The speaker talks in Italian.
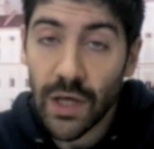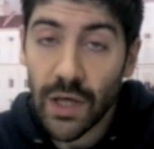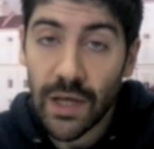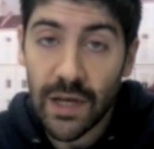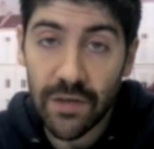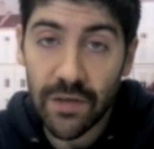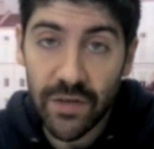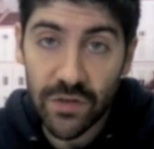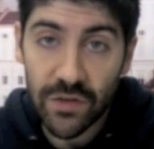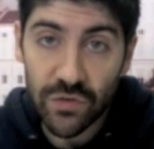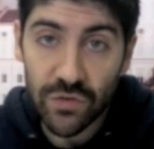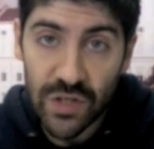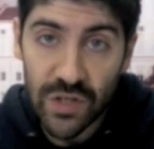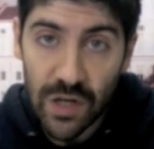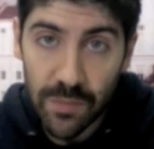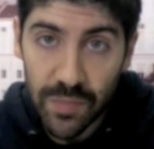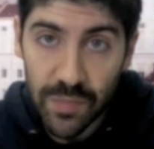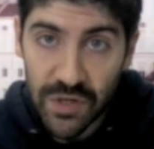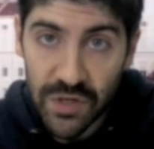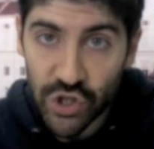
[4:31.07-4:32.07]
L'evento
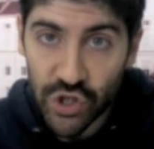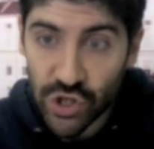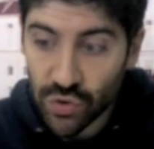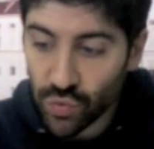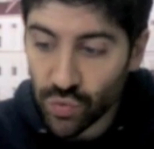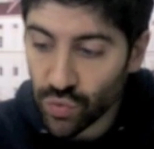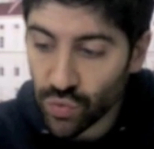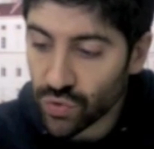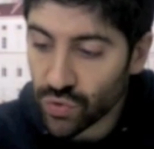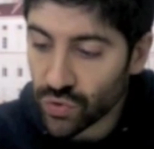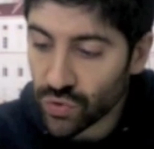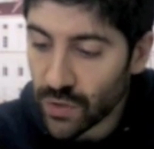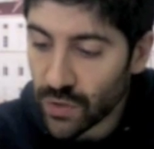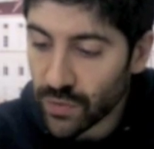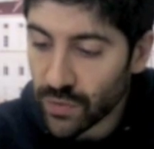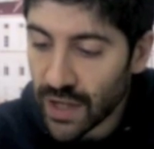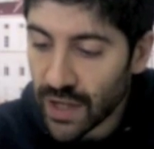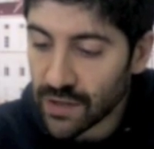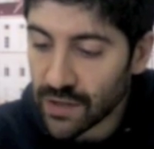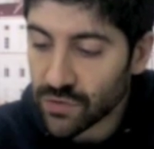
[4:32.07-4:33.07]
sarà preceduto da
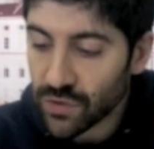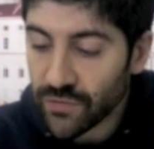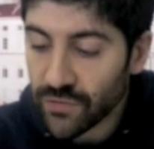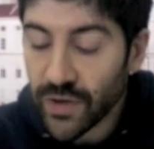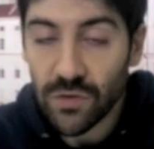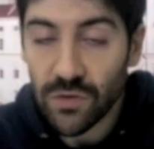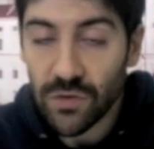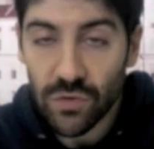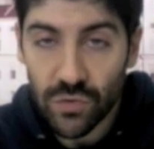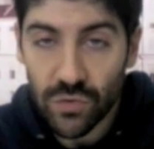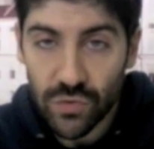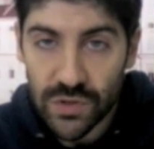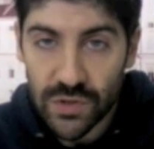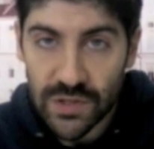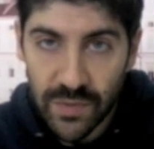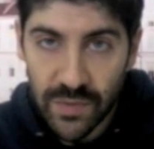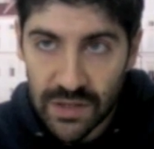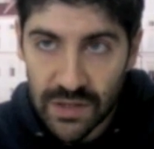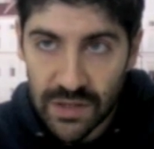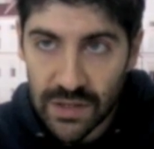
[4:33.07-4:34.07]
un altro evento questa
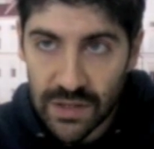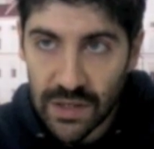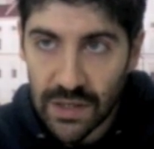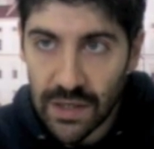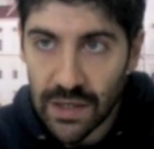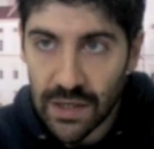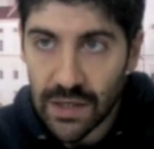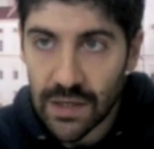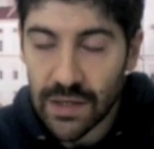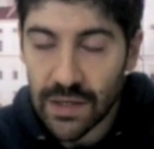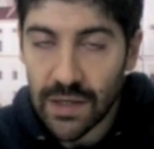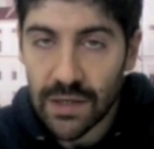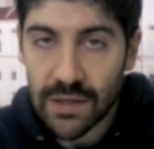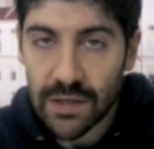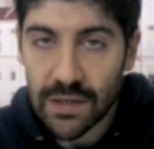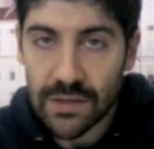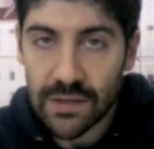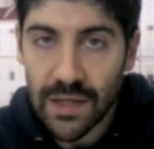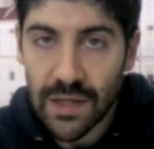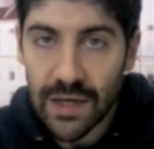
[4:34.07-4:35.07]
mattina
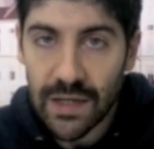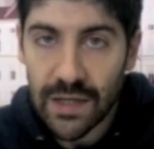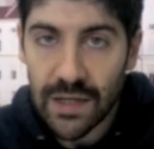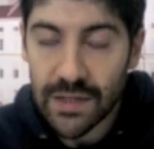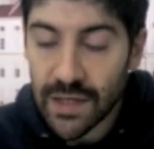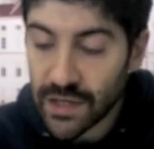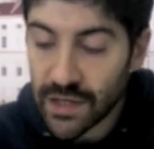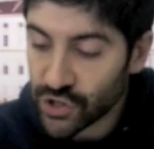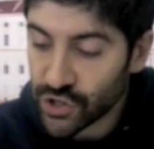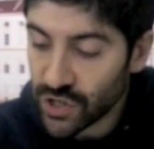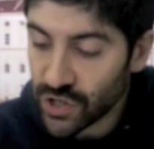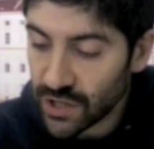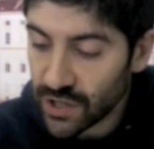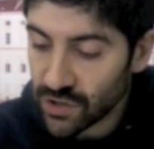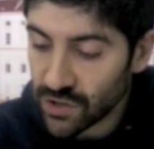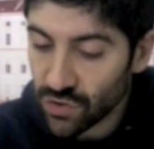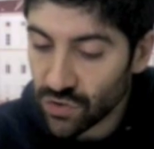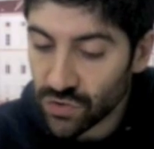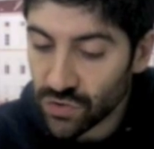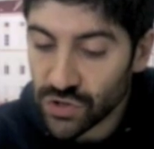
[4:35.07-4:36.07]
eh, dalle 10 alle
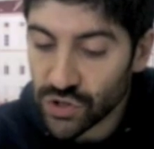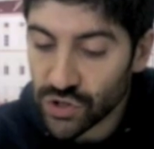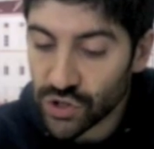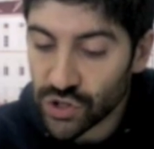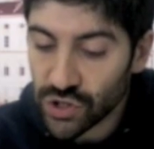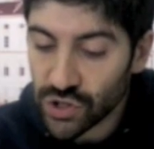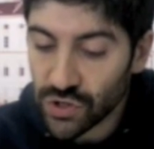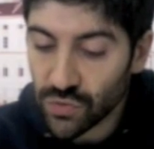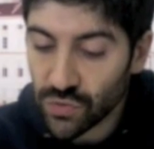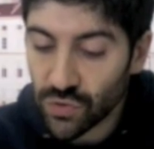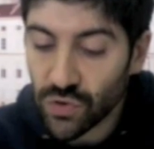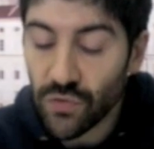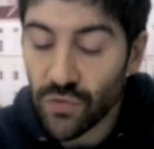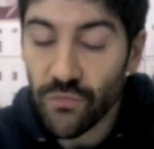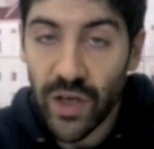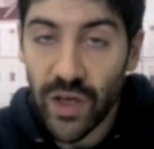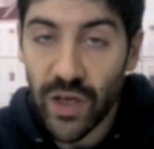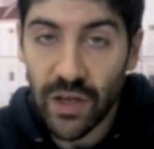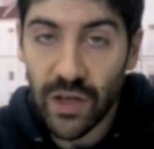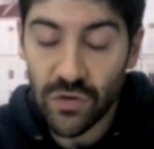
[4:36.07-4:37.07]
12, un
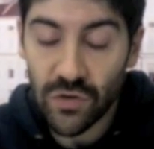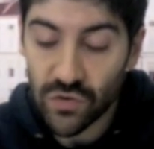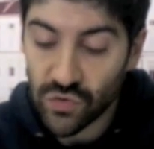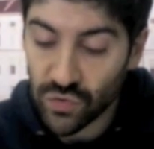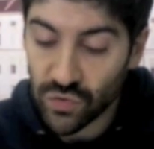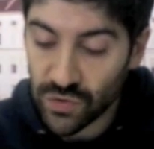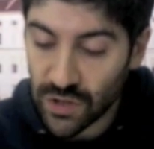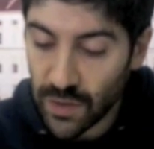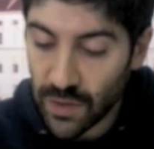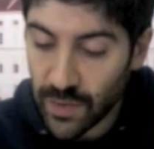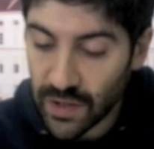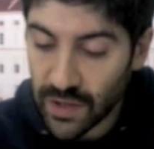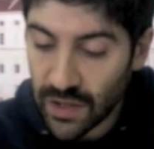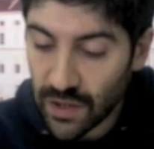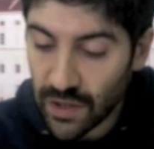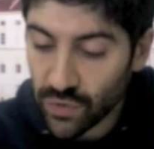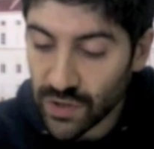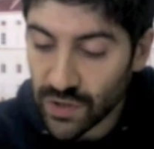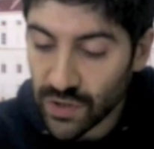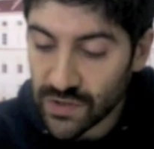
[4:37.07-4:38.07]
convegno sul tema
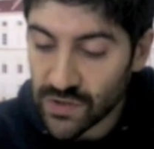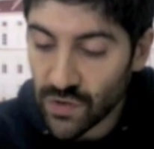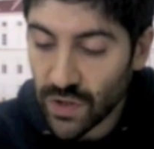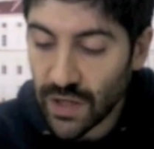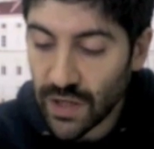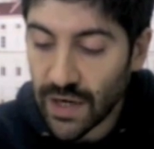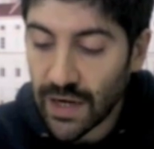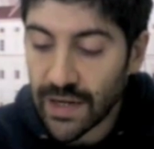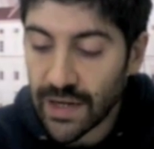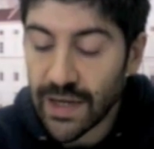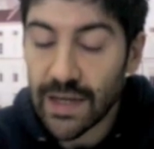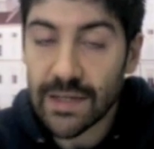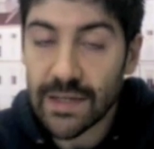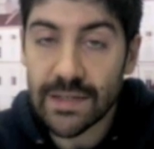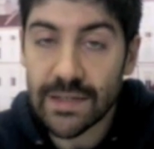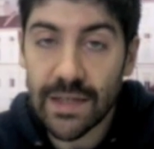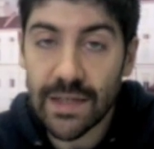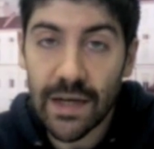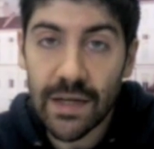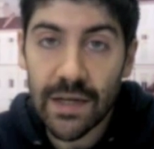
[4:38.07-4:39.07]
dell'educazione alla
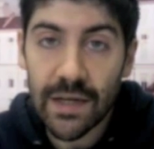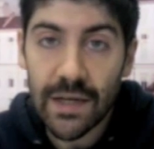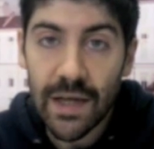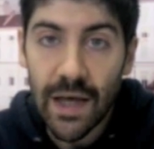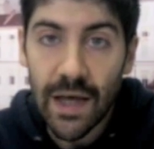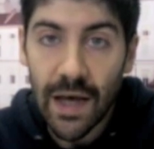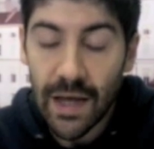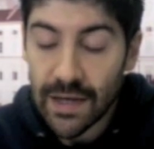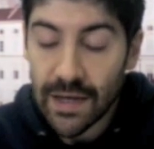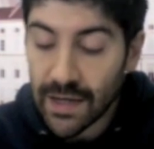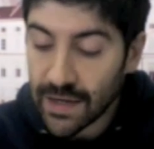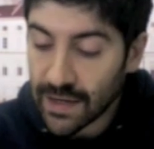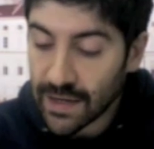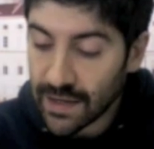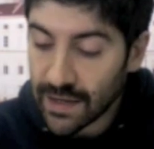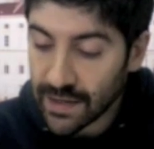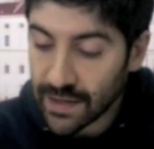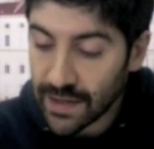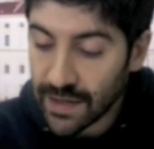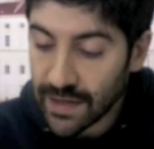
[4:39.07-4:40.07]
legalità
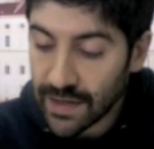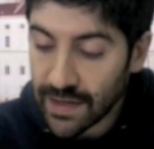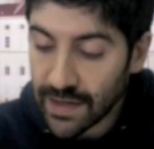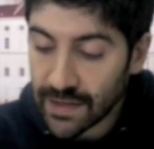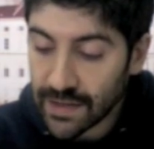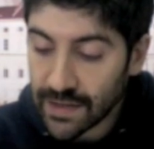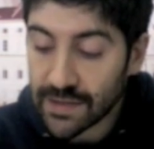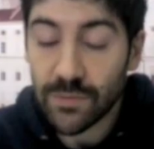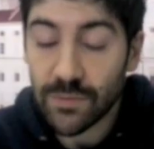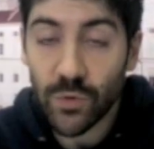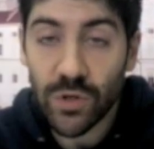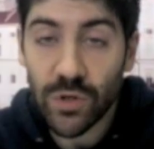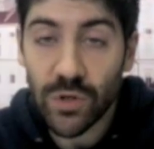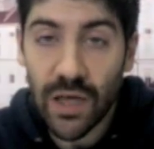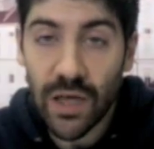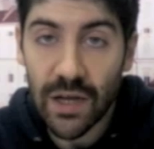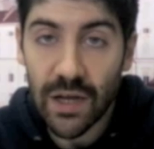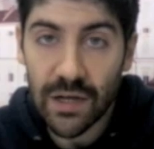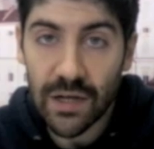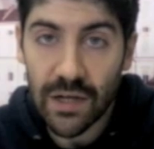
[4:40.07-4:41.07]
alla Galleria d'arte
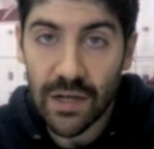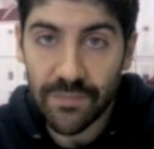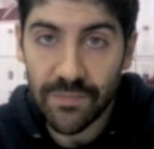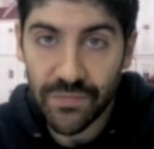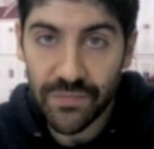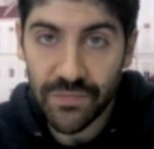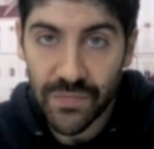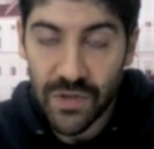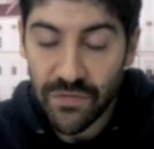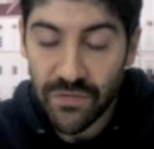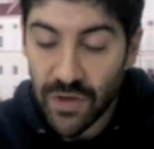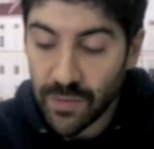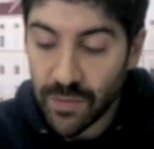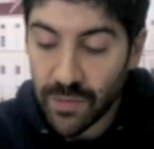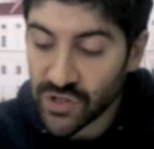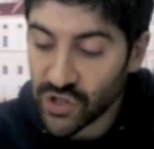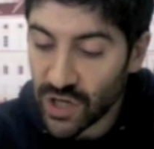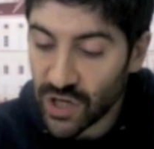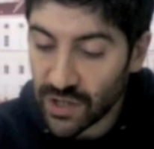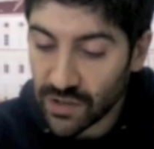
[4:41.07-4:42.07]
moderna mm, di Via
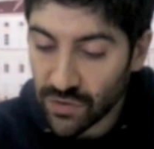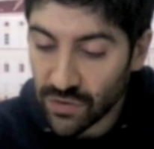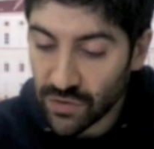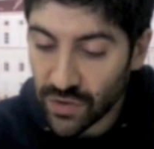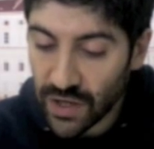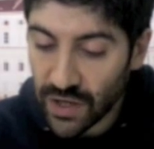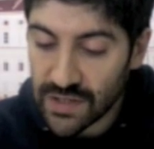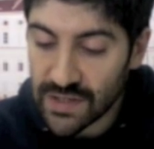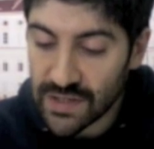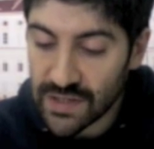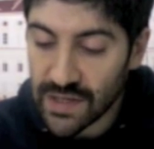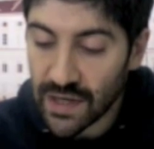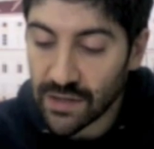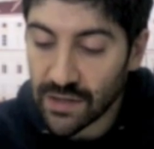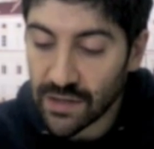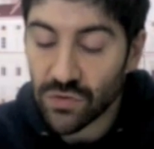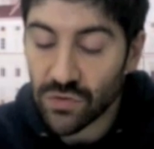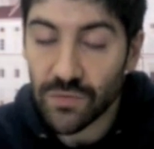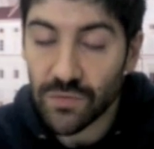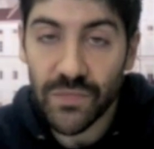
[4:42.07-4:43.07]
Magenta
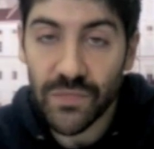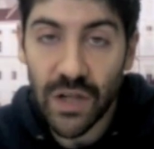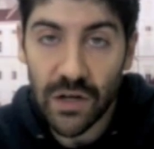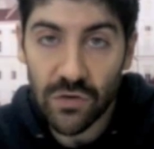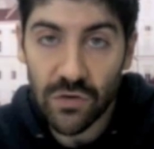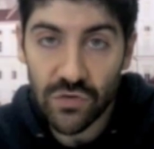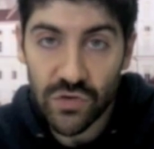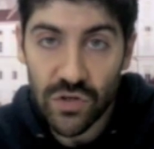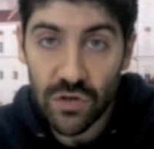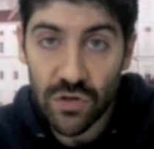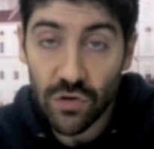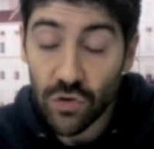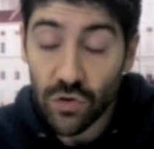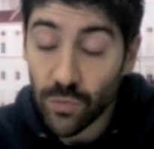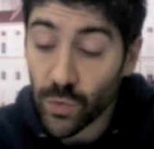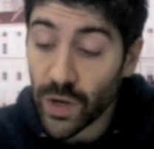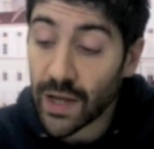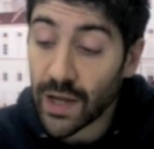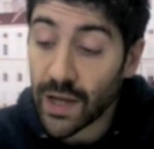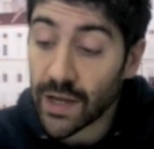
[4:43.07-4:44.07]
organizzato dal Consiglio
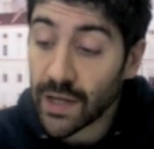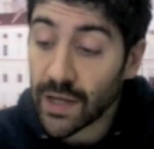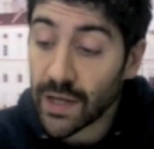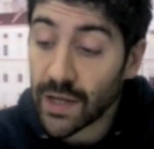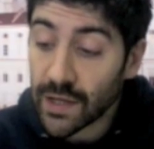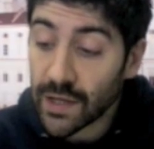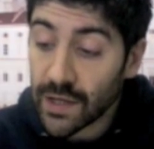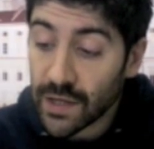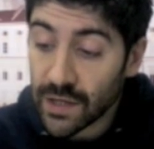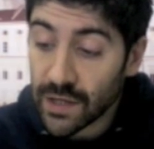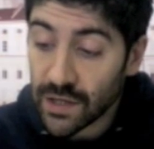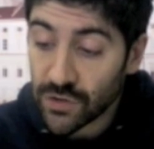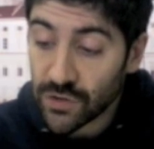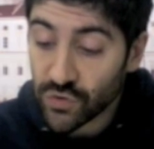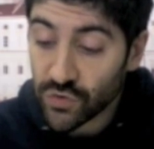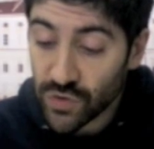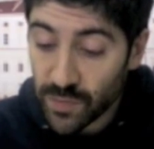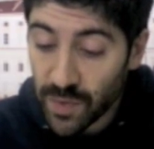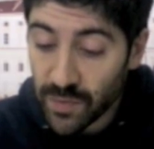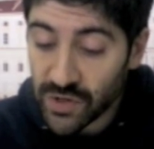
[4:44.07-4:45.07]
Comunale. Eh,
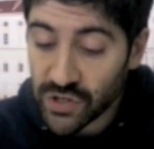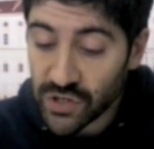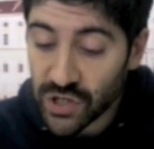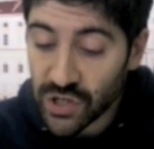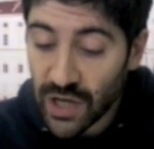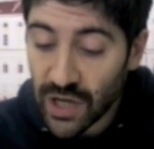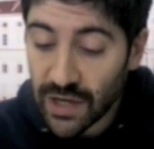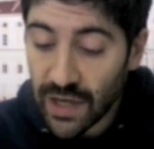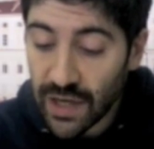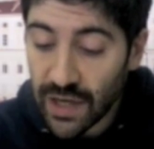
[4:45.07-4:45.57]
Giuseppe Masciari è